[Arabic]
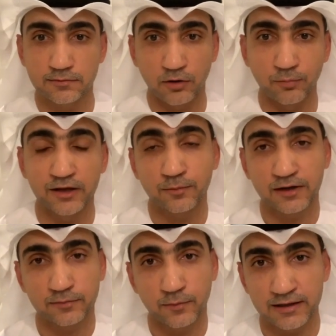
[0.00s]
او
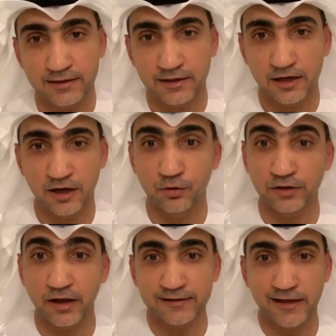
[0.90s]
معلومات معينه او
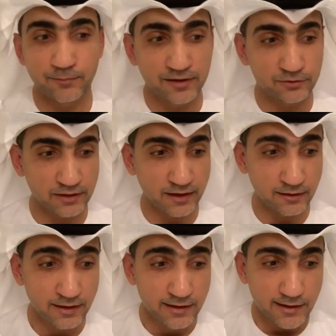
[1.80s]
نقاط حبيتوا ان
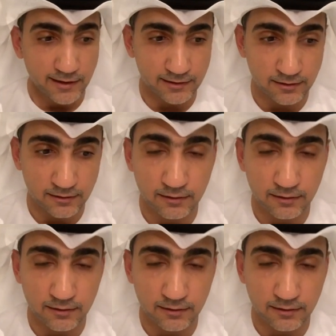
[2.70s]
ان